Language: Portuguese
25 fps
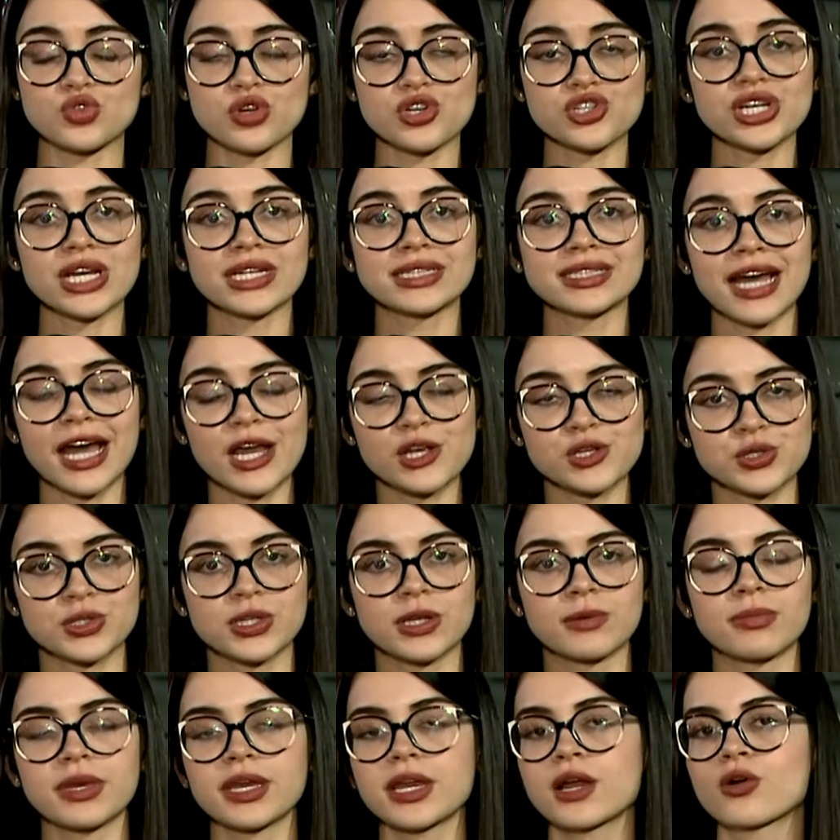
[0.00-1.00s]
Hoje à tarde
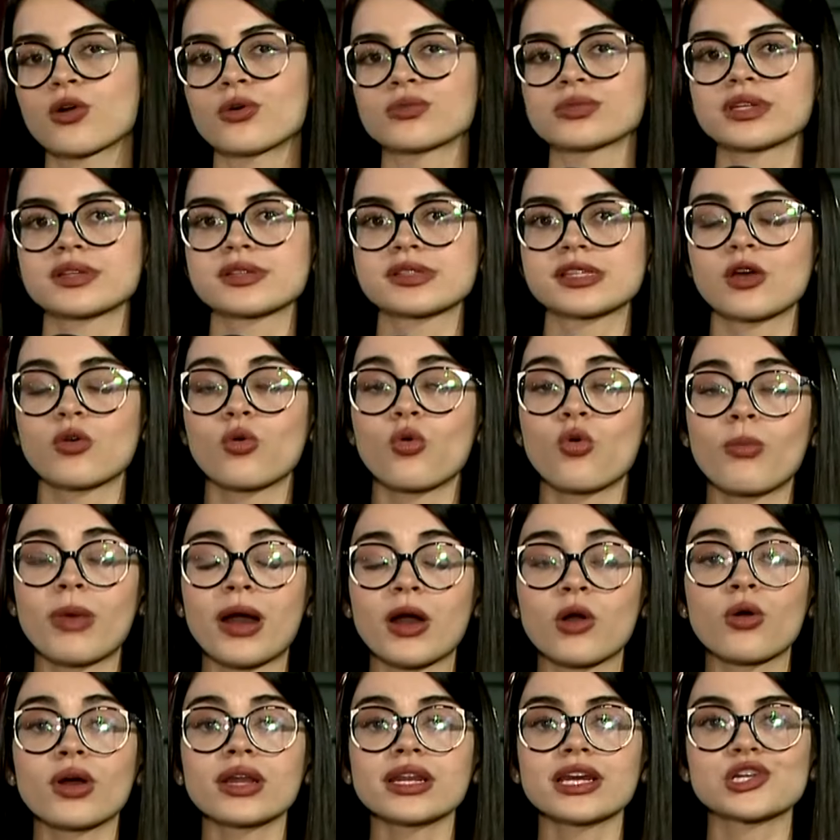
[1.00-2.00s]
também aconteceu
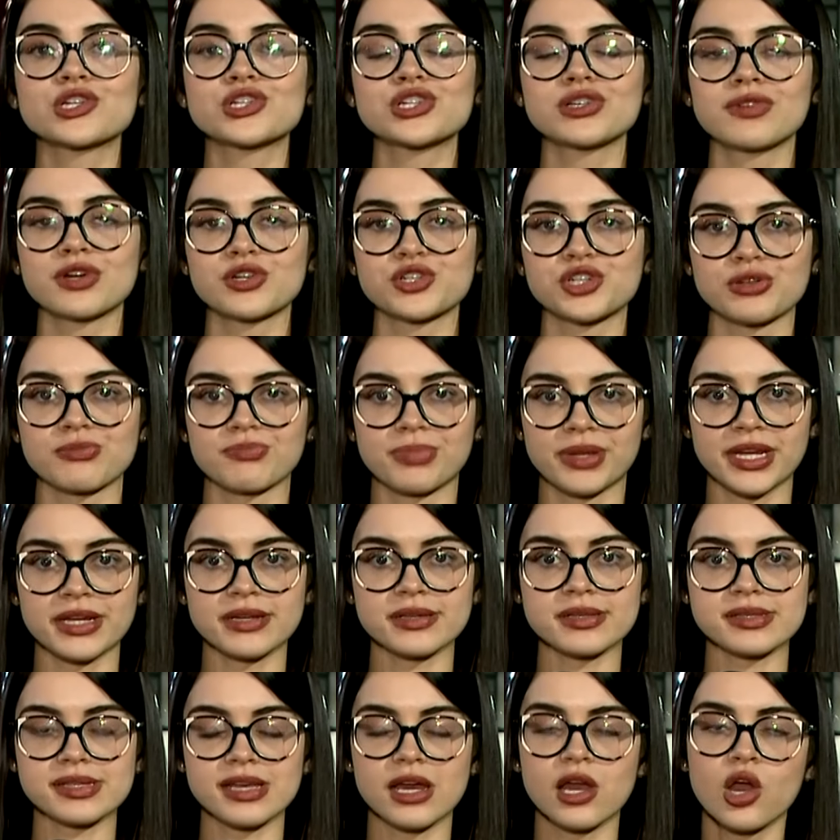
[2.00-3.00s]
uma coletiva de
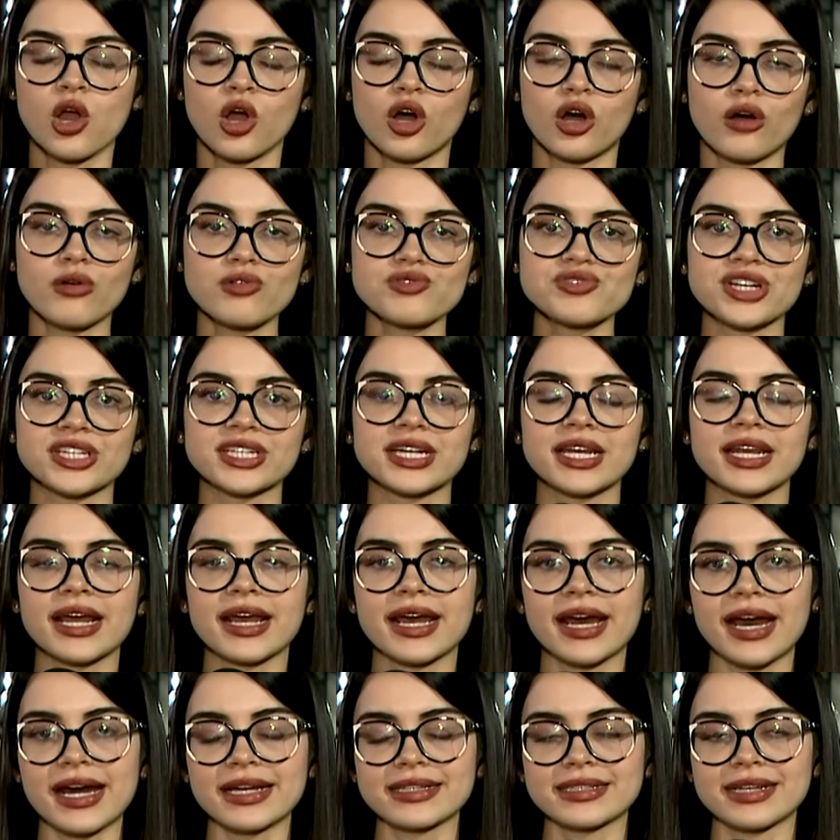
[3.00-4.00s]
imprensa, onde a
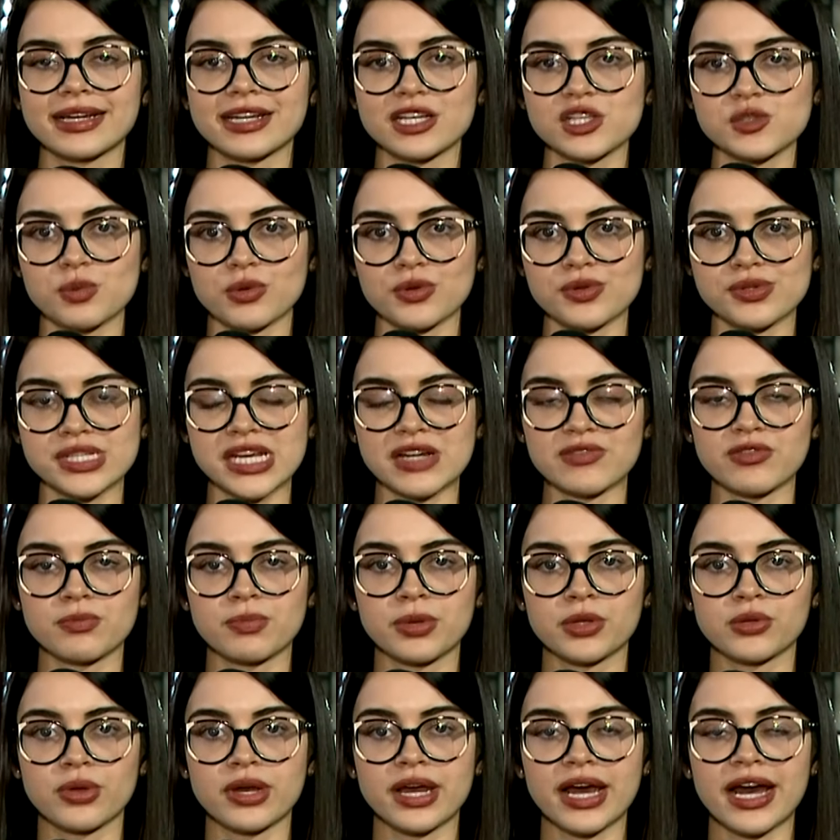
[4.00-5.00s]
delegada responsável
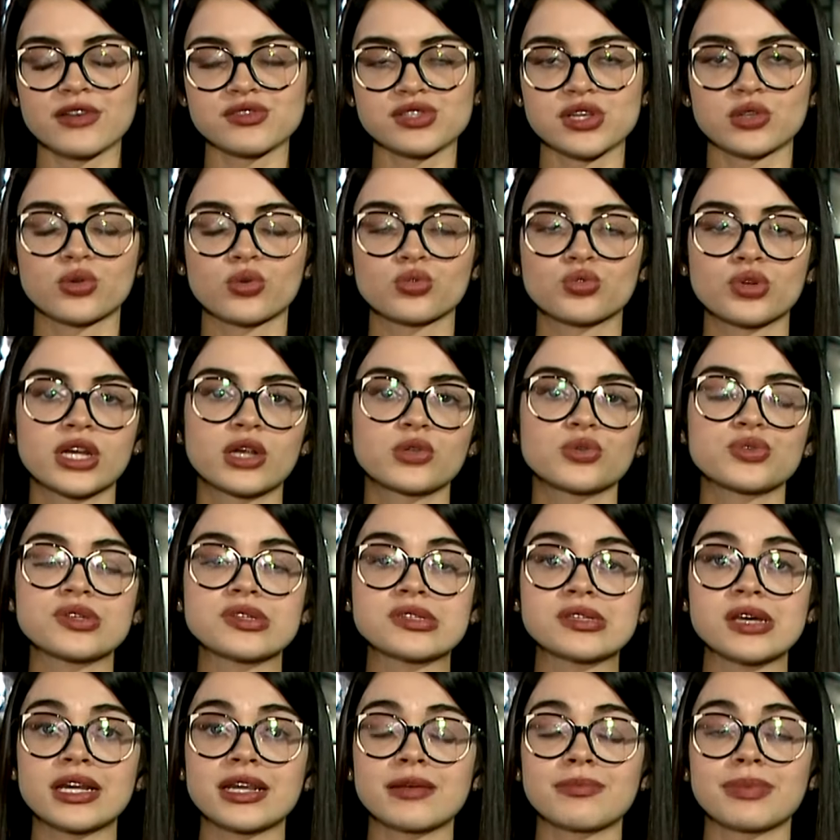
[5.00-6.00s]
pelo caso, a doutora
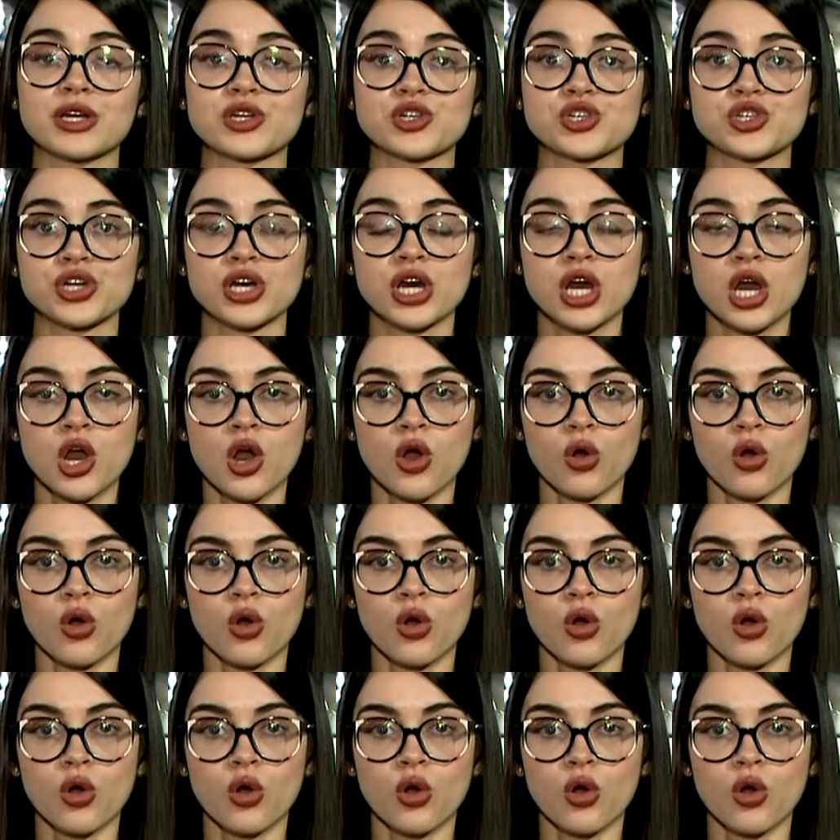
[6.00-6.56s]
Luciane Bachir,